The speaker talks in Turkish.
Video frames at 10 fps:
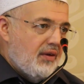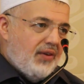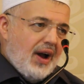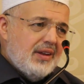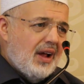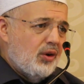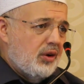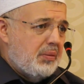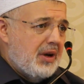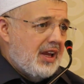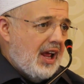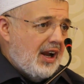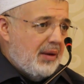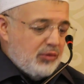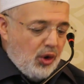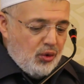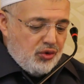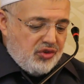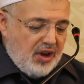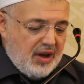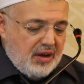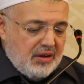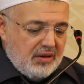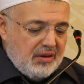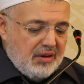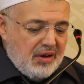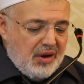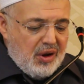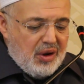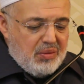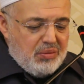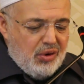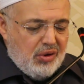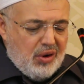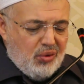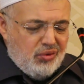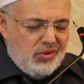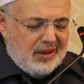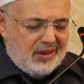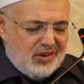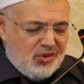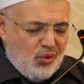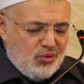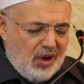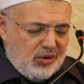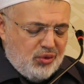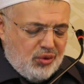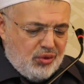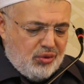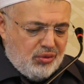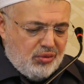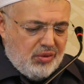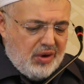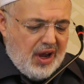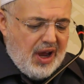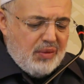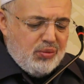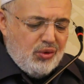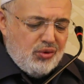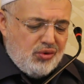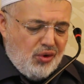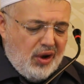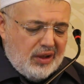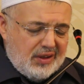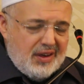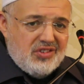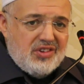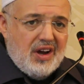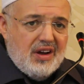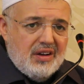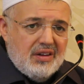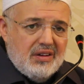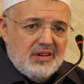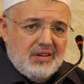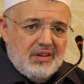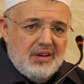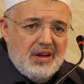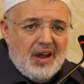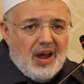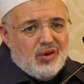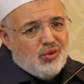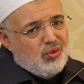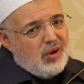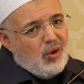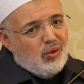Faydalık bir kelam da olsa böyle uzattıkça uzatıyor. Eğer bunu çoğaltırsa yani günah